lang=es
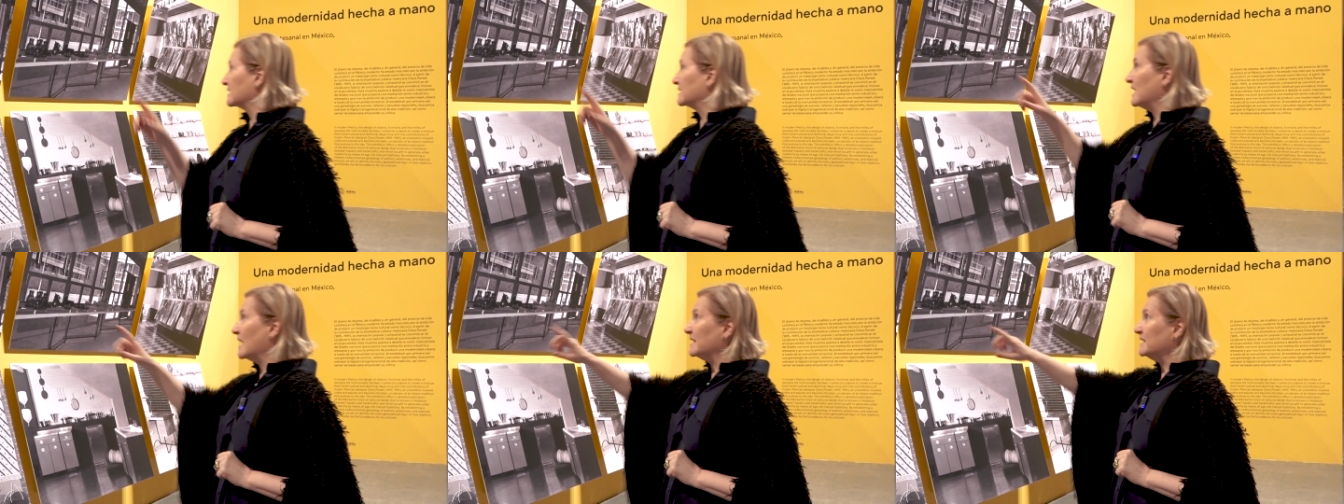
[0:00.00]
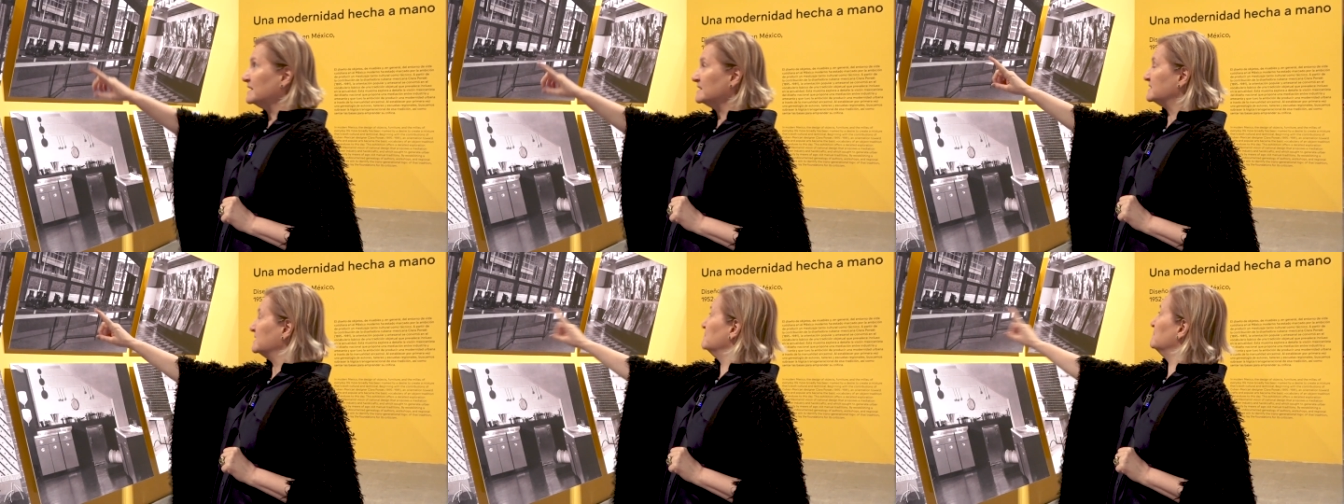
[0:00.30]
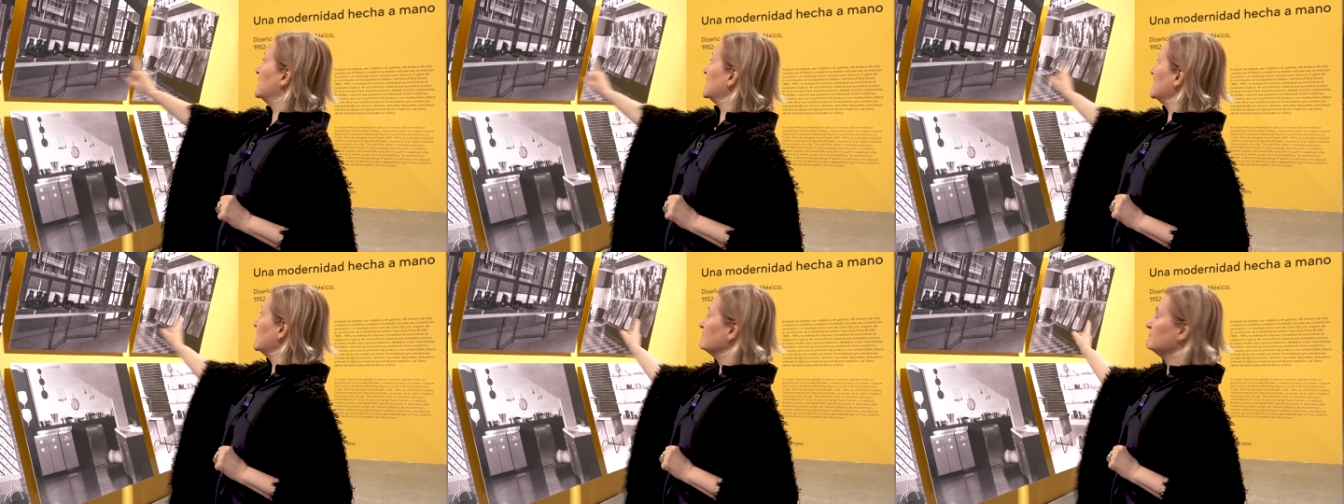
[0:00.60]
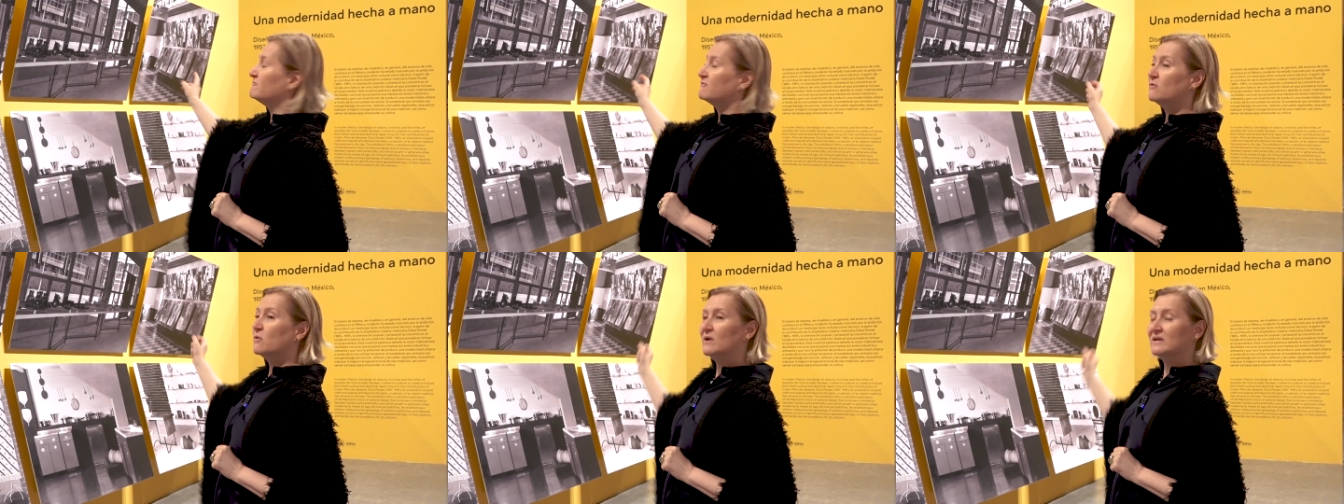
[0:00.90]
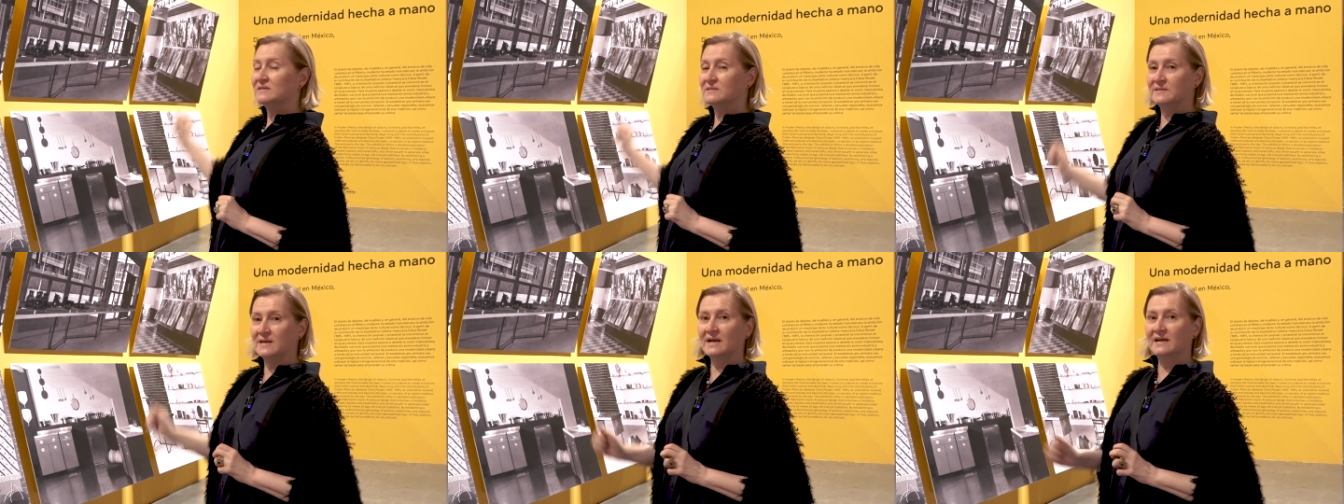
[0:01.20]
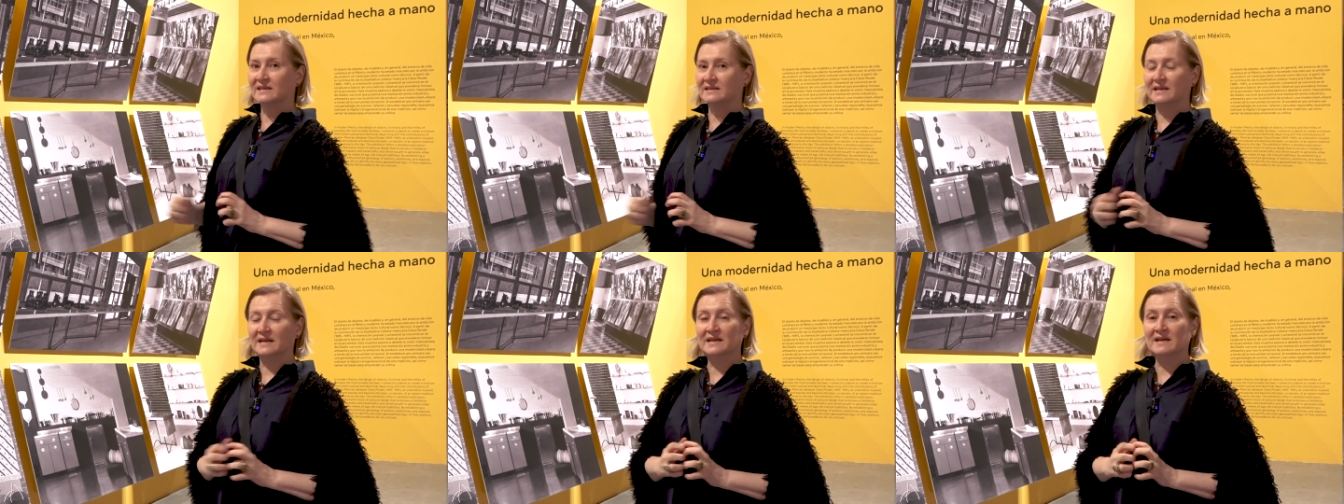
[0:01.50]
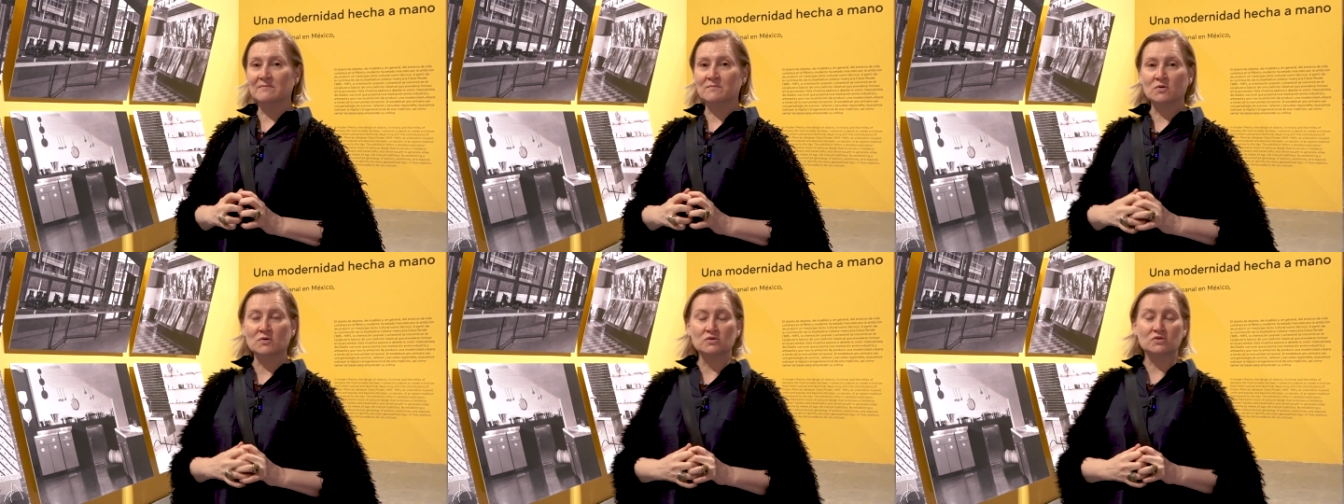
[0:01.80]
clarísima la influencia que
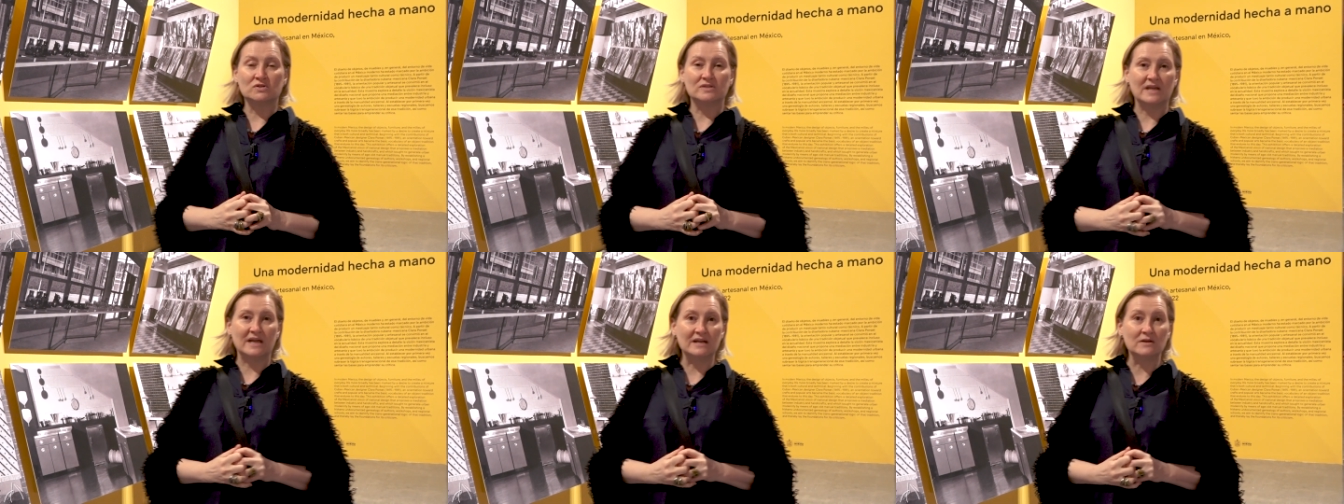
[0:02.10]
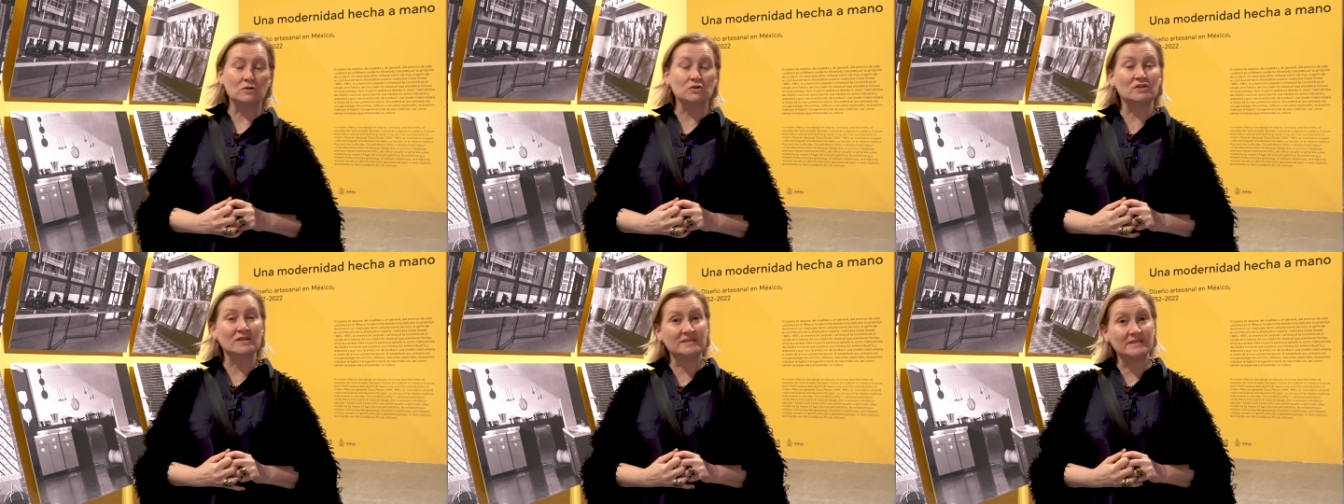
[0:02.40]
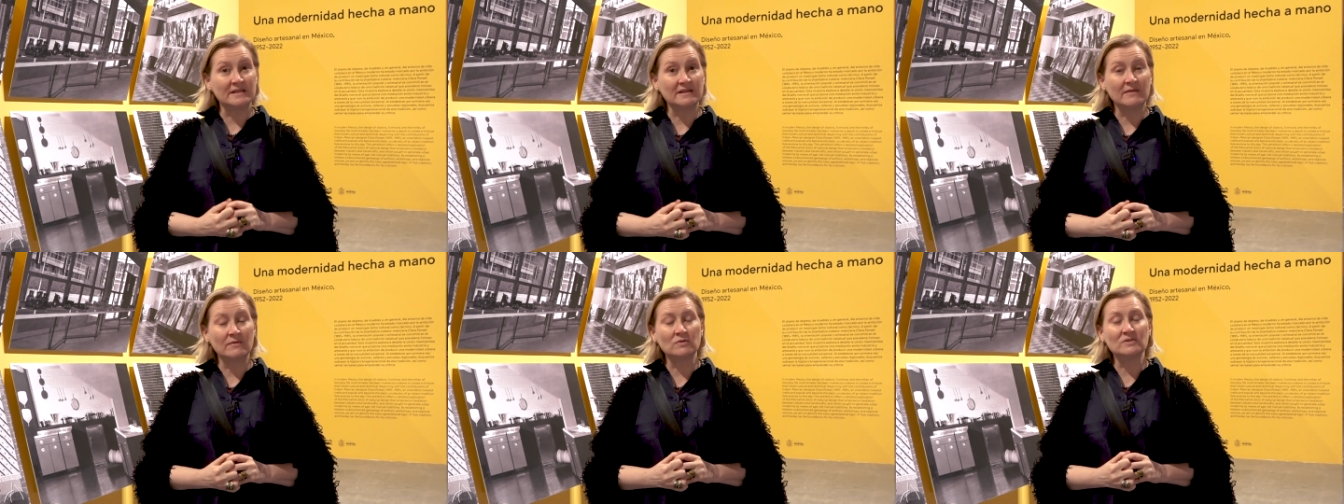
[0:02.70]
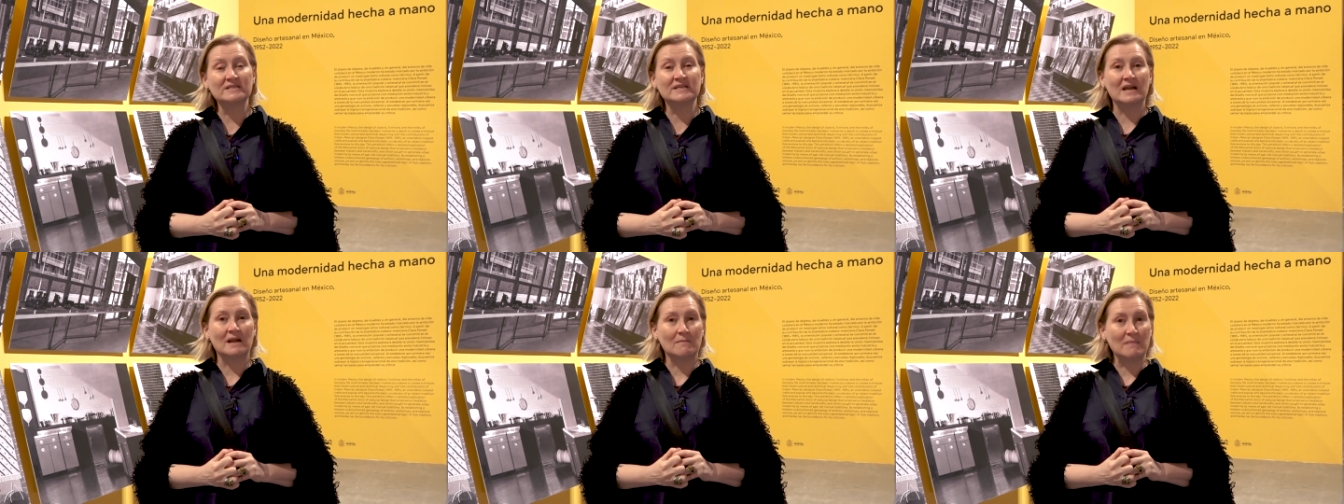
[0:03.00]
tenemos de los diseñadores de